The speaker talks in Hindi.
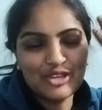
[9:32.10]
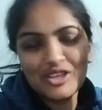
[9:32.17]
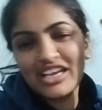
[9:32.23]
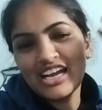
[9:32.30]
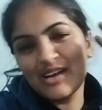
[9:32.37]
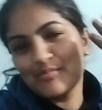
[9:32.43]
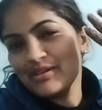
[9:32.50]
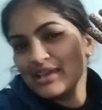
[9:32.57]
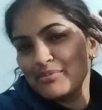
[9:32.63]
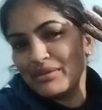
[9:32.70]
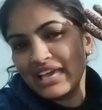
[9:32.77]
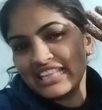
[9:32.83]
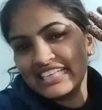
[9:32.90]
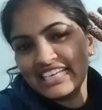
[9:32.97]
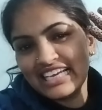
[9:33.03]
तो यहाँ पे
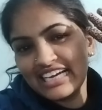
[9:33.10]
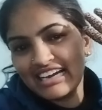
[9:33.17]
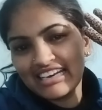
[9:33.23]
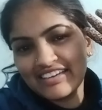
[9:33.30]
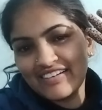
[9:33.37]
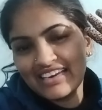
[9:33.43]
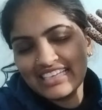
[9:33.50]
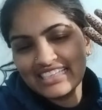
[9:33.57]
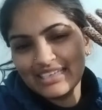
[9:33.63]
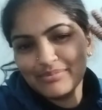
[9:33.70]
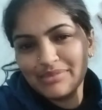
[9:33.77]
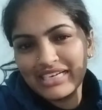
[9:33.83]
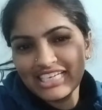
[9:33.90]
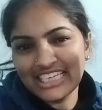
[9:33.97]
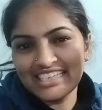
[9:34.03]
मेहंदी लगाने वाली थी
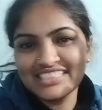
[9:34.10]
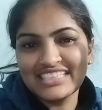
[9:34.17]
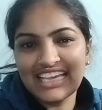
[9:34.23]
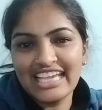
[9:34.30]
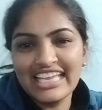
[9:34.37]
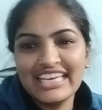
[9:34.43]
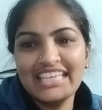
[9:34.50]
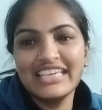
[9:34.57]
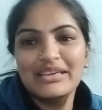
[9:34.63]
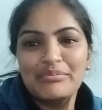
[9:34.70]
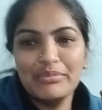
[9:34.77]
बड्डी की सहेली की